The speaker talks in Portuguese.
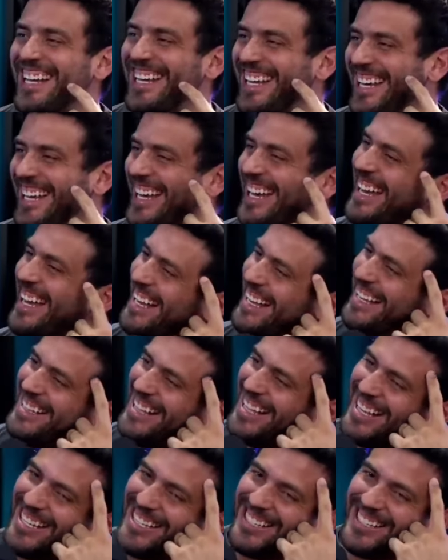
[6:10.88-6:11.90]
né?
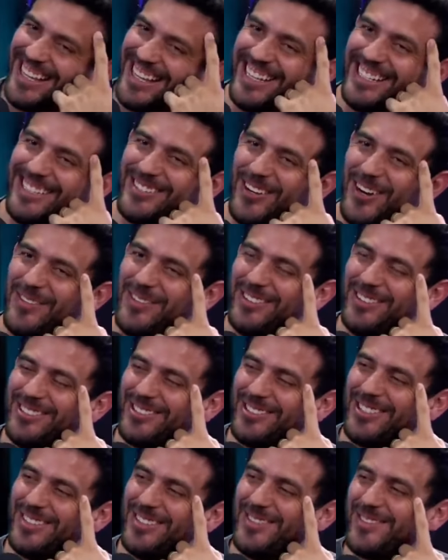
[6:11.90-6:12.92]
Deixa ele toma
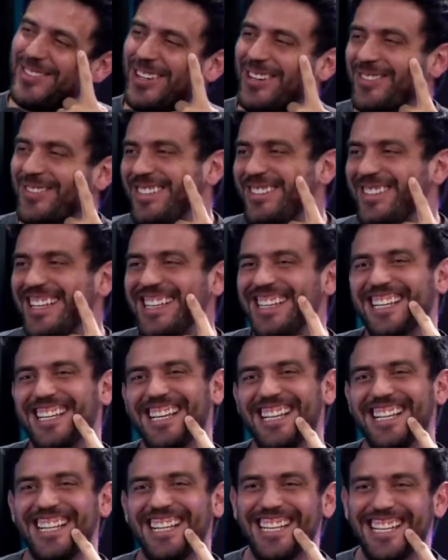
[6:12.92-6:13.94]
no toma, o problema é
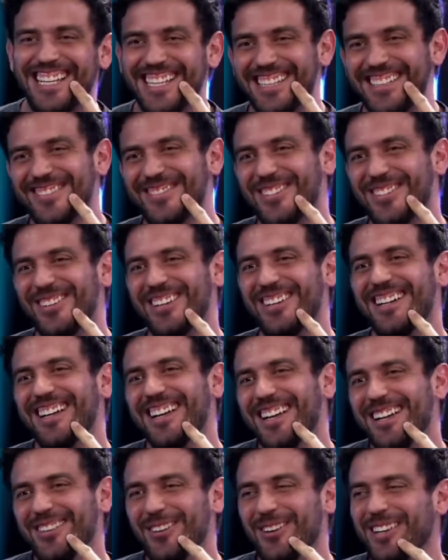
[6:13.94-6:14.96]
dele.
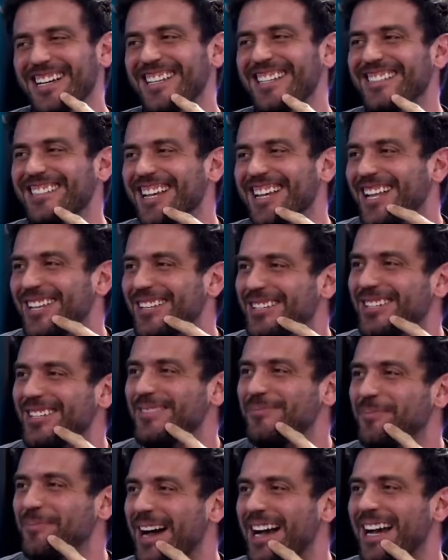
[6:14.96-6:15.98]
Tô cansado
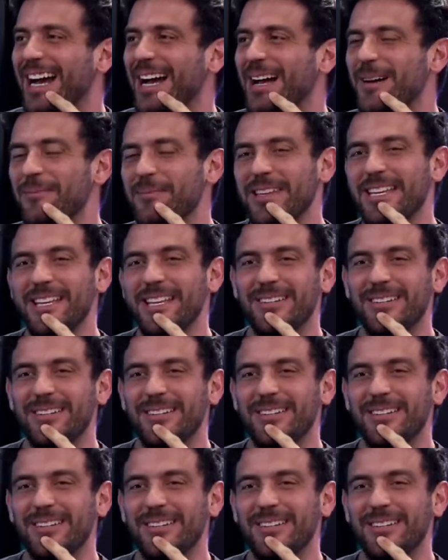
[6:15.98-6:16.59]
de pagar a